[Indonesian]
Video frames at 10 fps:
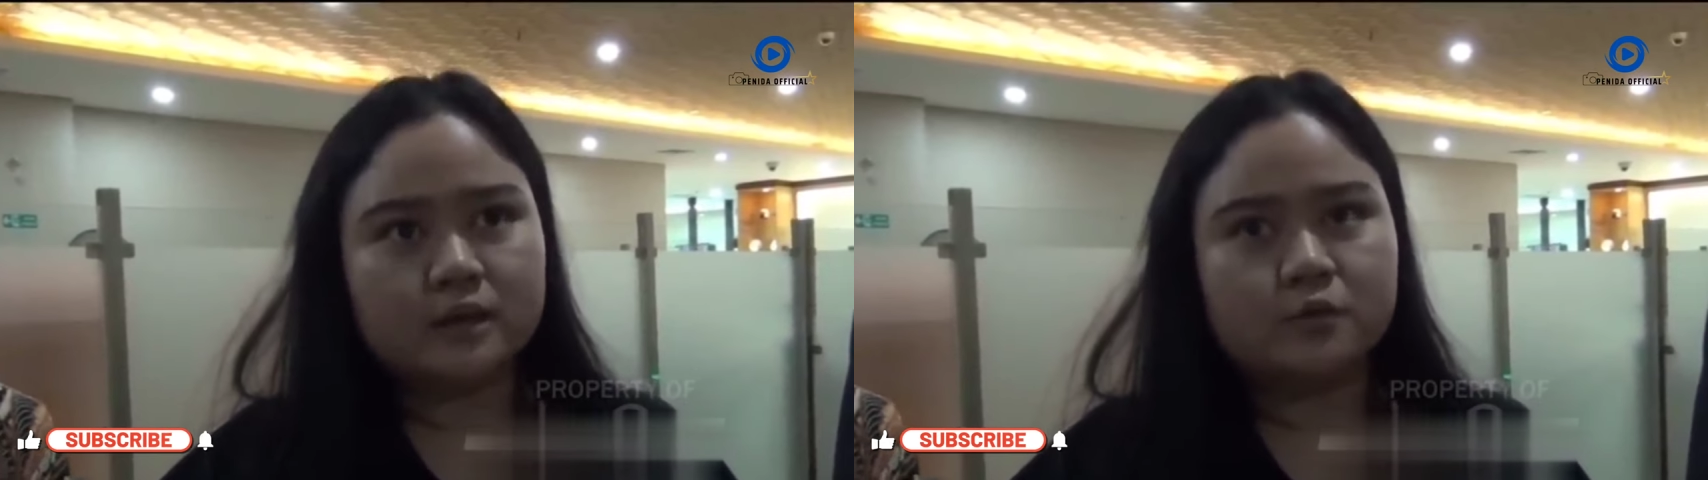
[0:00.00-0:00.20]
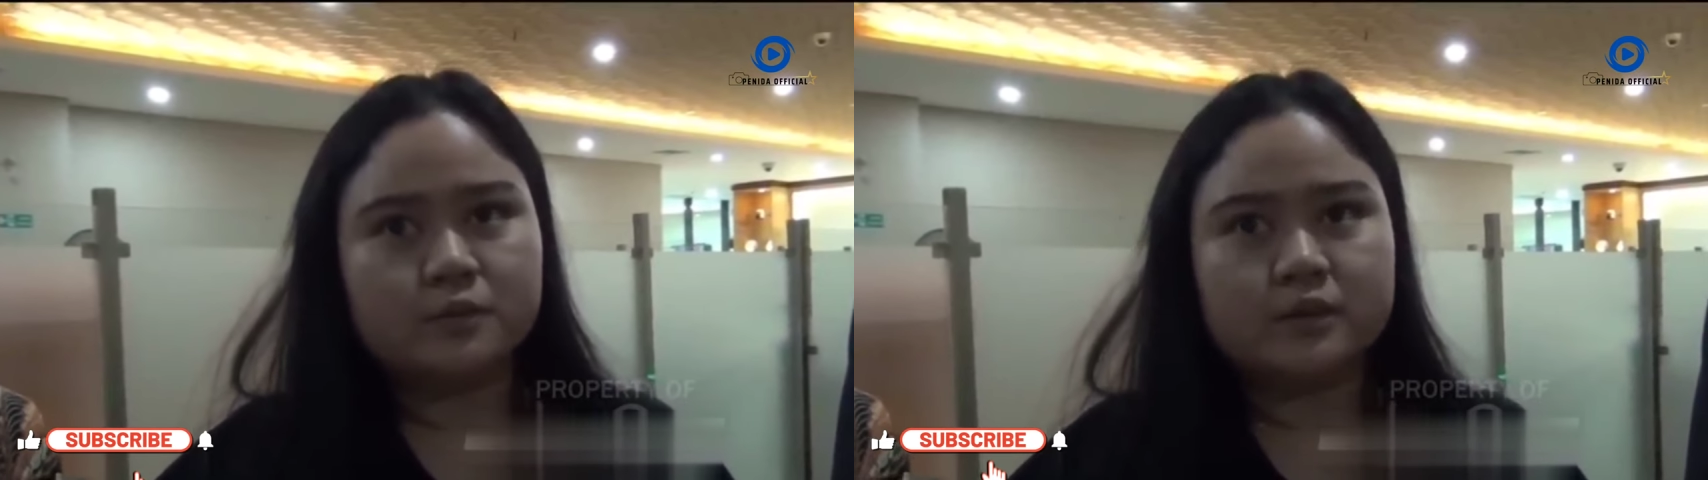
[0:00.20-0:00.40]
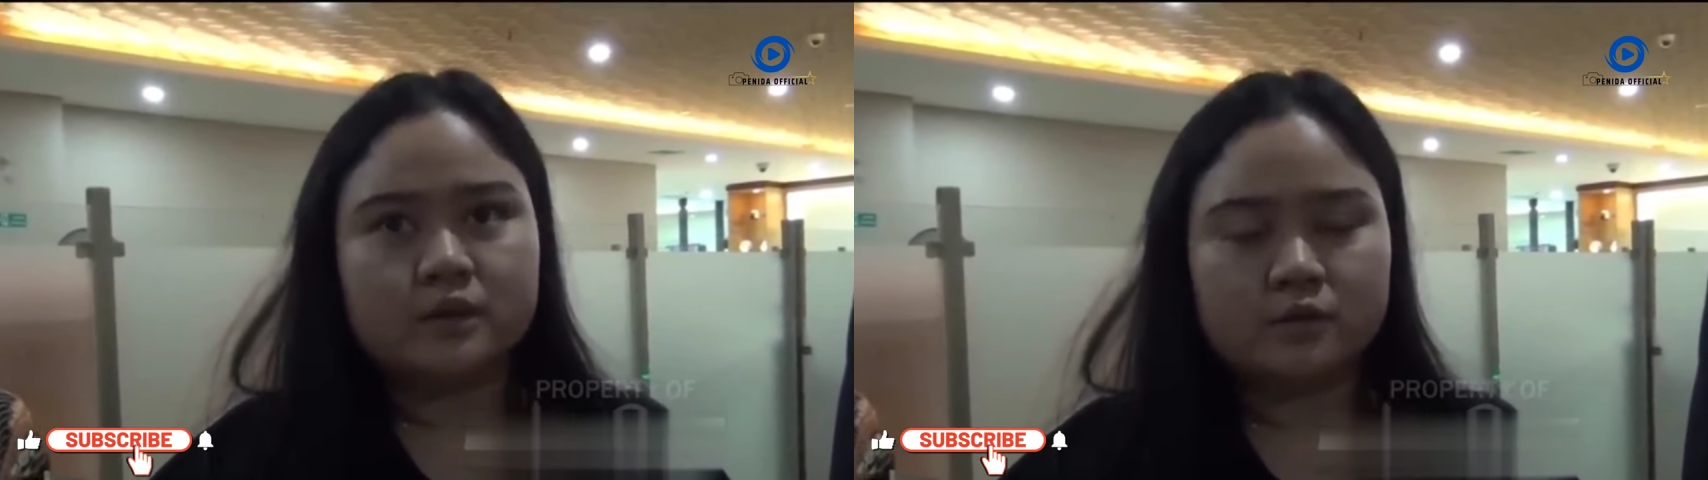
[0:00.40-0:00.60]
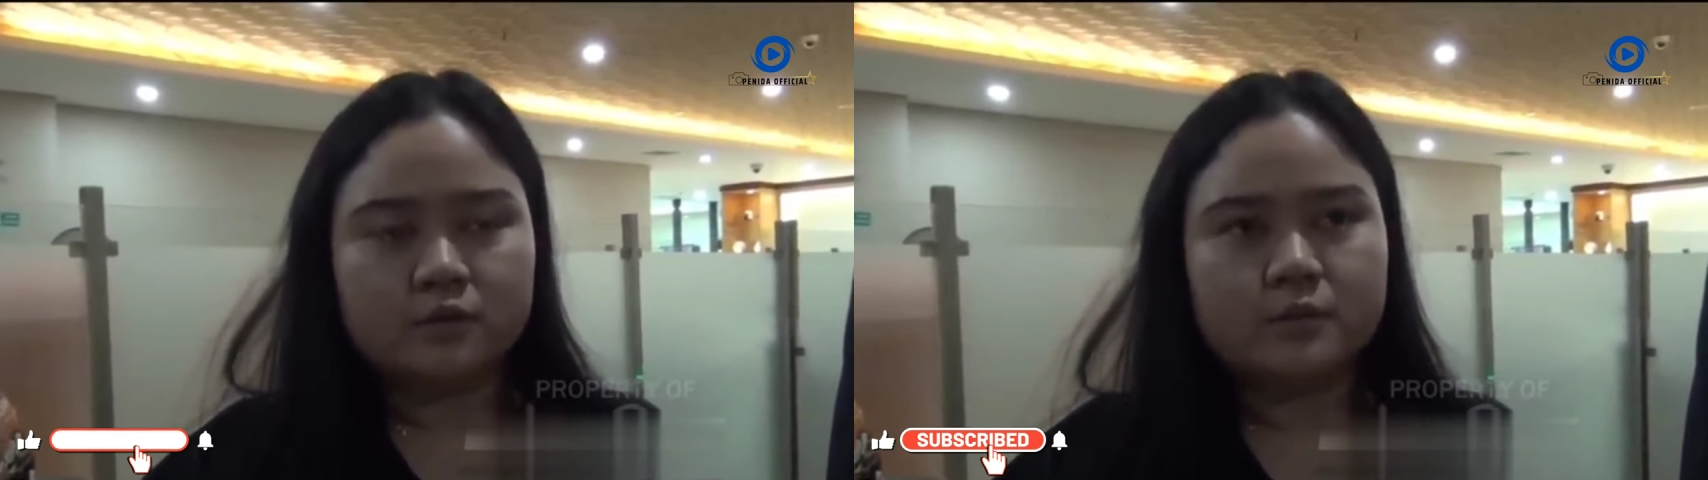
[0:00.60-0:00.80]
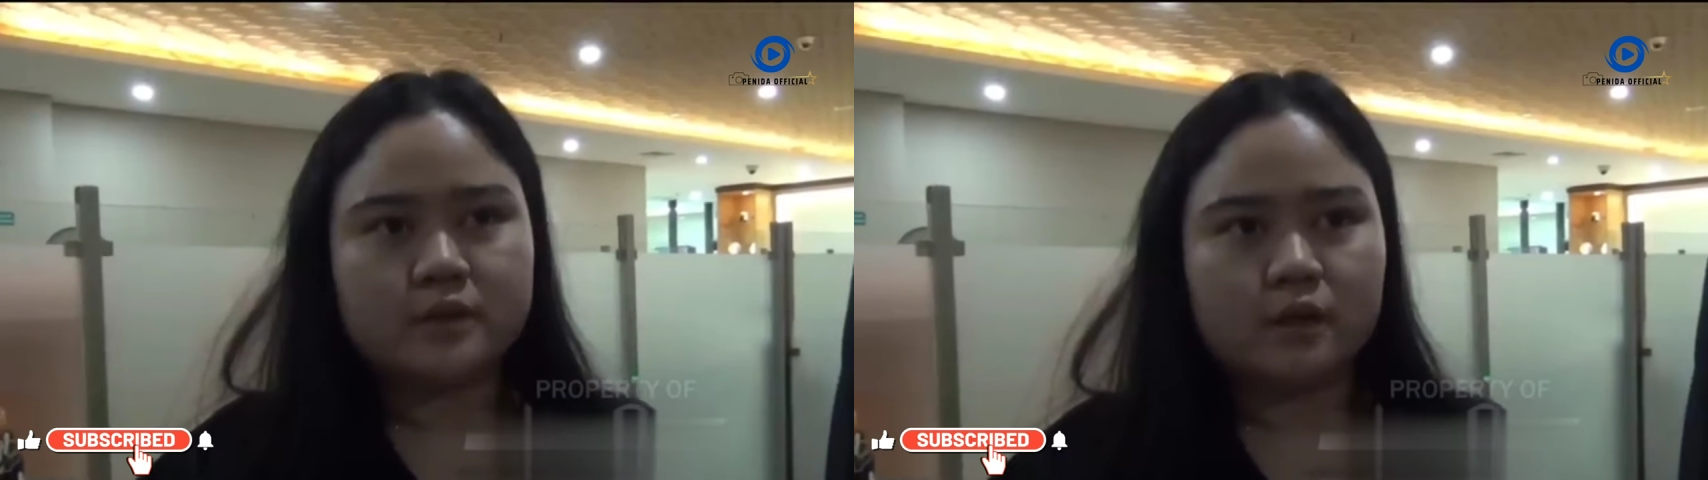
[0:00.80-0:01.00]
Jadi,
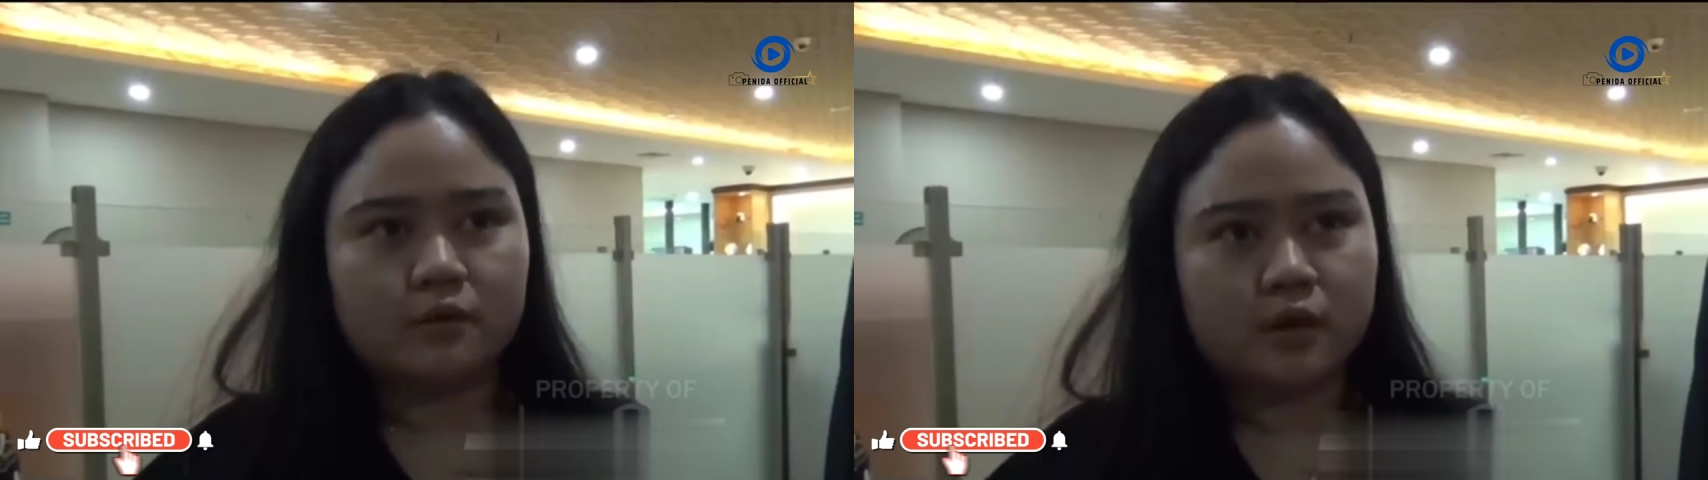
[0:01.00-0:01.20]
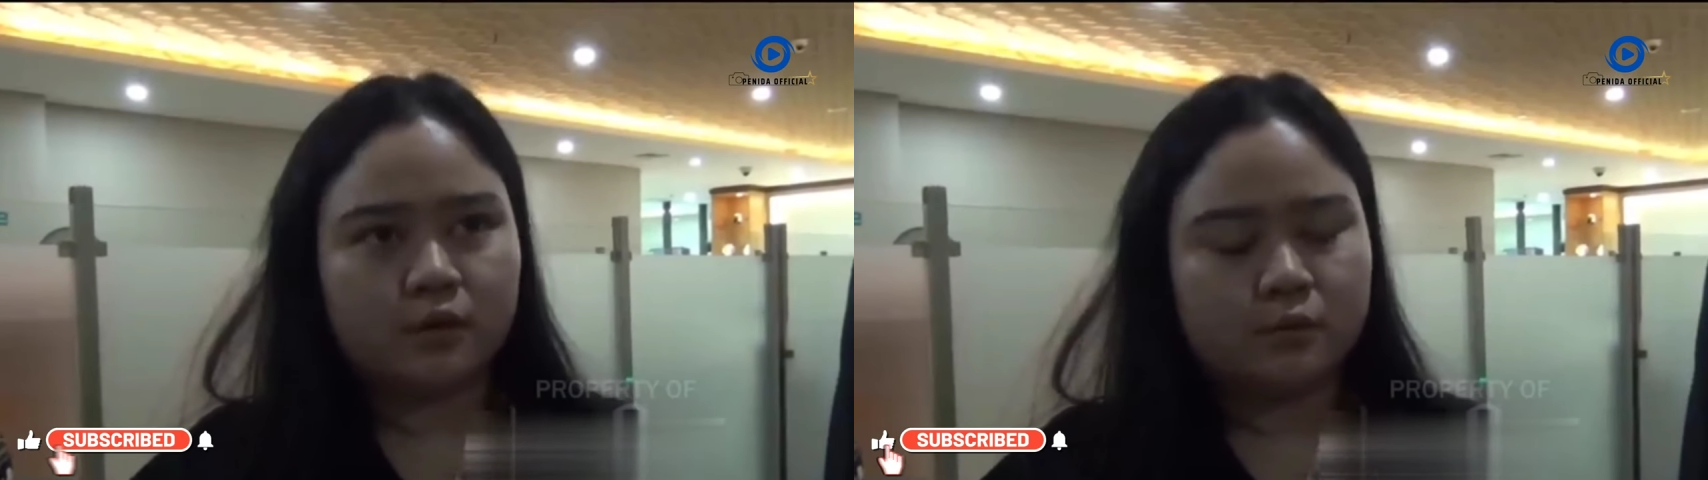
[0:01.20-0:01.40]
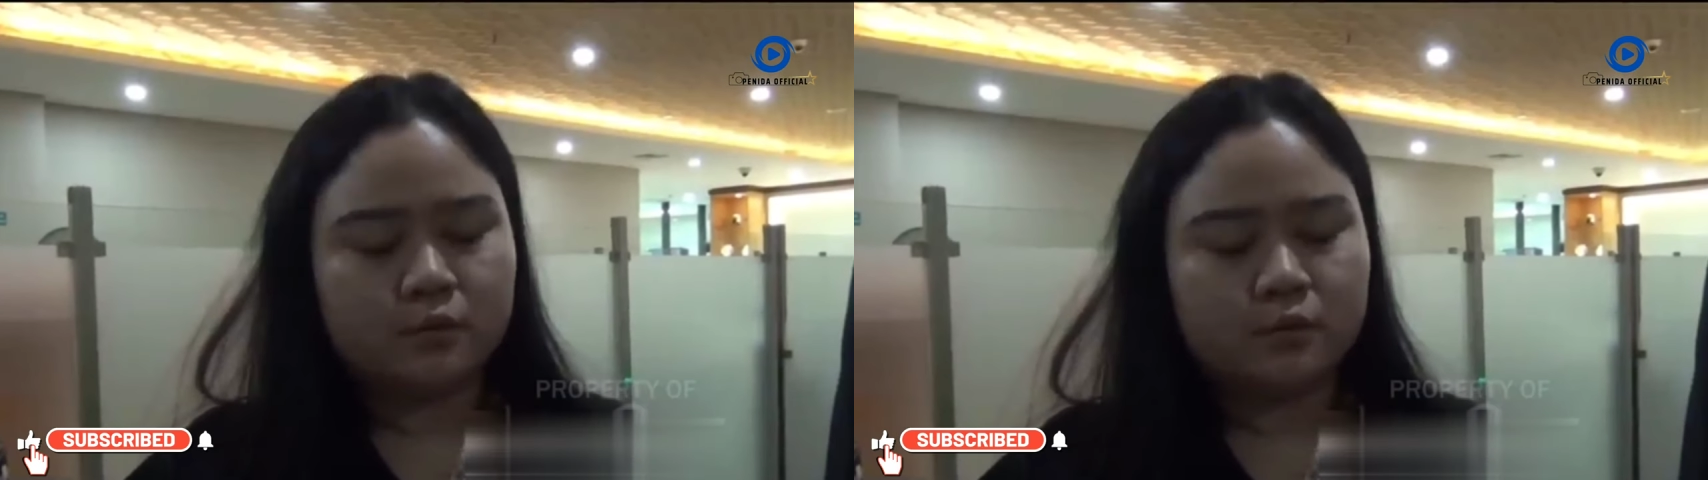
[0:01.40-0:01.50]
Pelat dinas